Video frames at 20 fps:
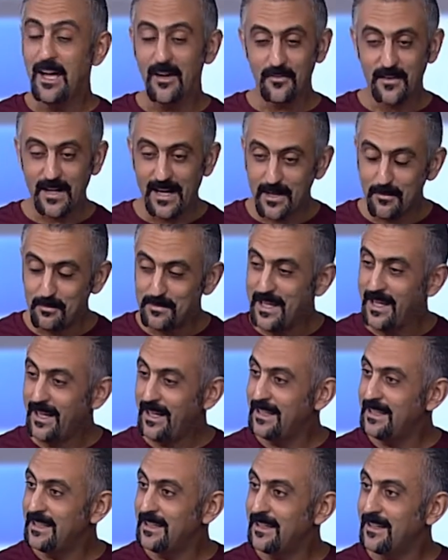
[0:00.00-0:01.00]
أفكار
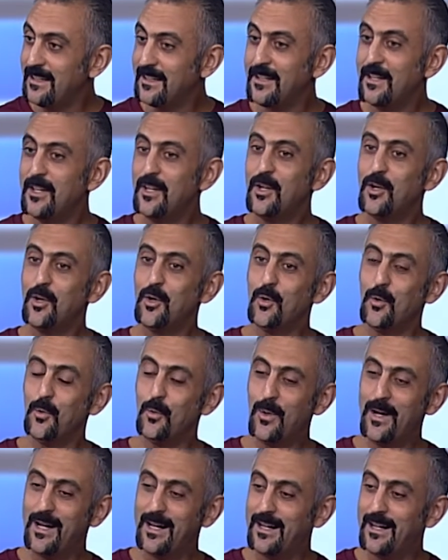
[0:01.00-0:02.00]
إبداعية
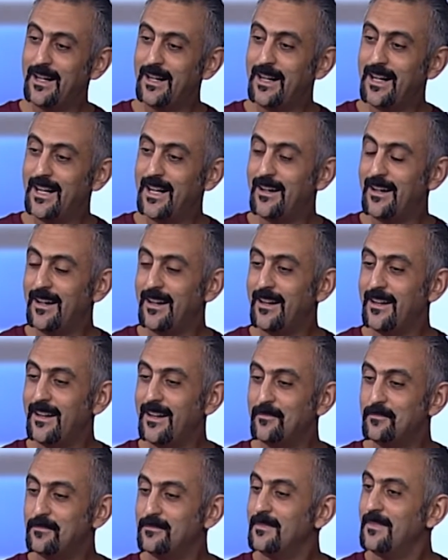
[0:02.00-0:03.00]

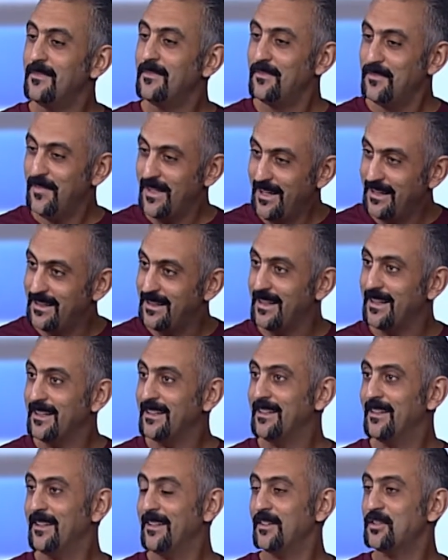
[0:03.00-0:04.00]

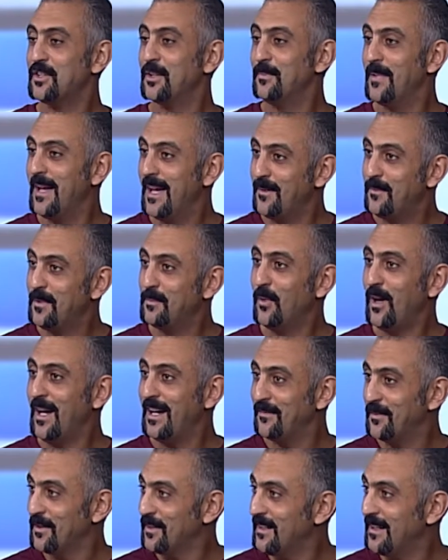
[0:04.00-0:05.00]
وفعلا شباب
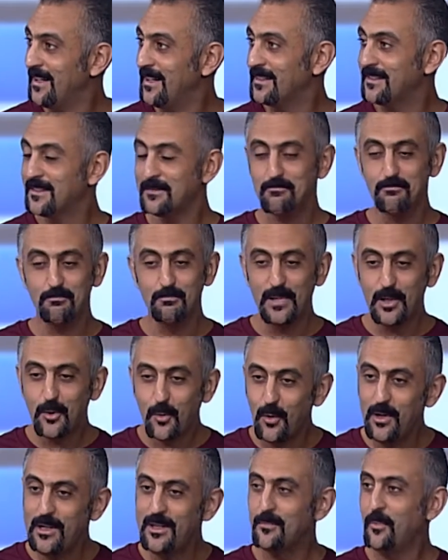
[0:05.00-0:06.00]
المحافظات
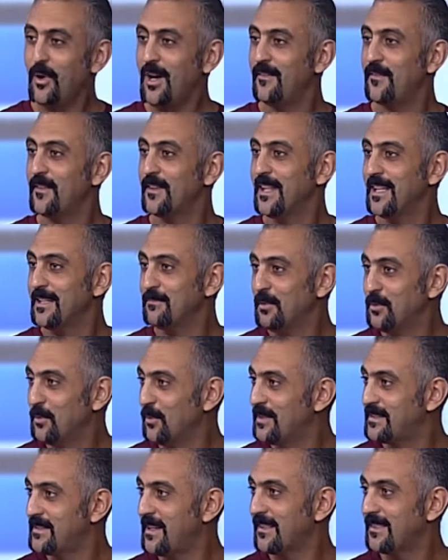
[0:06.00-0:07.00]
بكل المحافظات طبعاً.
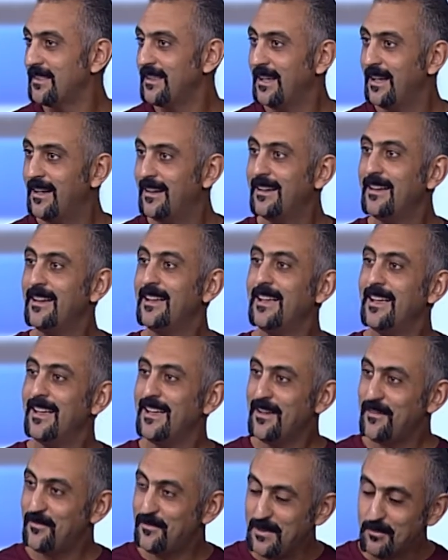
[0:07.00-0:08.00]
بدون استثناء
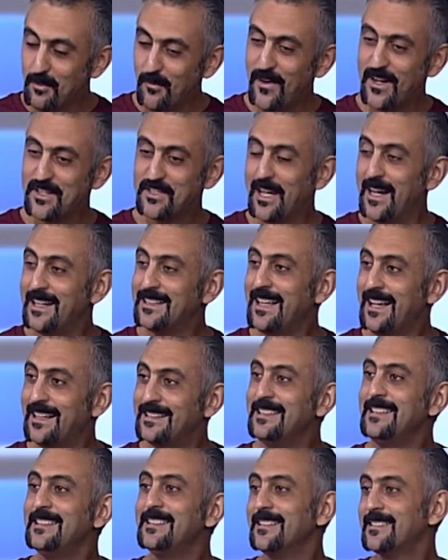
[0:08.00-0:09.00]
في مفاجآت
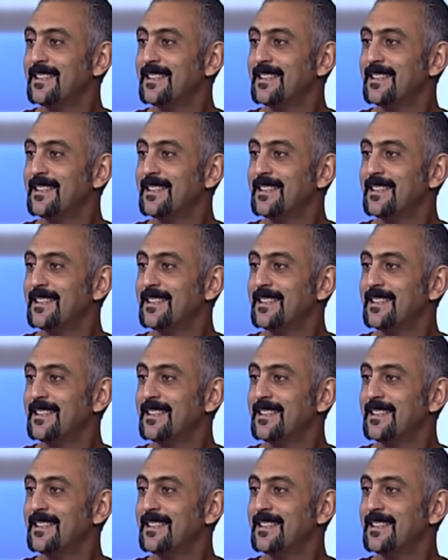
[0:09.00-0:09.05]
عديدة